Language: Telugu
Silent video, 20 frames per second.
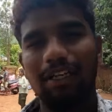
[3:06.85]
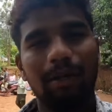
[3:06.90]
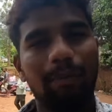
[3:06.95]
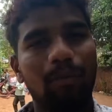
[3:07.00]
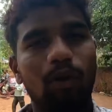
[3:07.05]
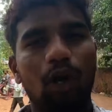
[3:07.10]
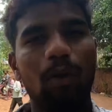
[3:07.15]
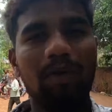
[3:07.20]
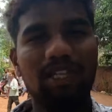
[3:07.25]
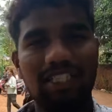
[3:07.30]

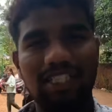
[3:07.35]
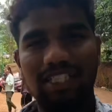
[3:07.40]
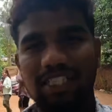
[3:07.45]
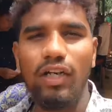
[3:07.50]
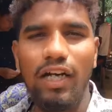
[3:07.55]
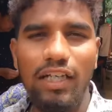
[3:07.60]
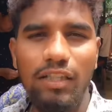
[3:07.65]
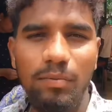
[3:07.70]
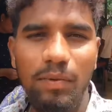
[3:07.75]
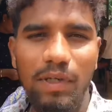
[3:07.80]
ప్రామిస్
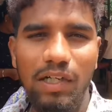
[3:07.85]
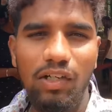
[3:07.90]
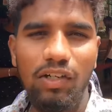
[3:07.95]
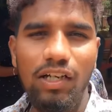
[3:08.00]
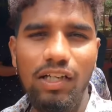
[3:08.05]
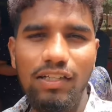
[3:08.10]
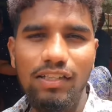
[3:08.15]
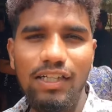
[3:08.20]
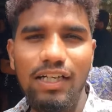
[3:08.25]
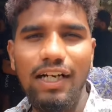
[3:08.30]
గాయస్ మన
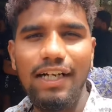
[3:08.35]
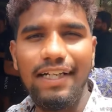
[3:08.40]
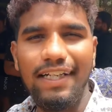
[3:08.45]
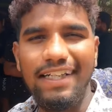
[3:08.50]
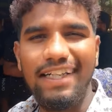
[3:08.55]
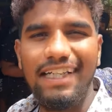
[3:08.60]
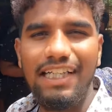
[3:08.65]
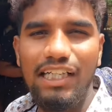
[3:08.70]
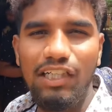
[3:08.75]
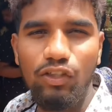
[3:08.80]
వాళ్ళంతా ఇక్కడ
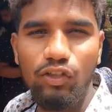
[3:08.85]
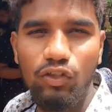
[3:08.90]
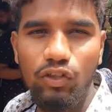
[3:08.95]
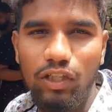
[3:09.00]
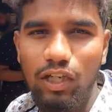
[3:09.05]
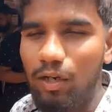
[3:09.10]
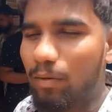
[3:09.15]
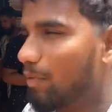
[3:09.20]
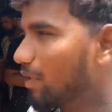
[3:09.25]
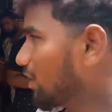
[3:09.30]
టికెట్లు
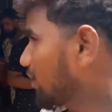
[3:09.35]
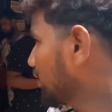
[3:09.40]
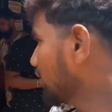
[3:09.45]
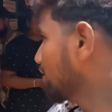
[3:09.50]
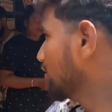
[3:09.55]
తీసుకుంటారు అనమాట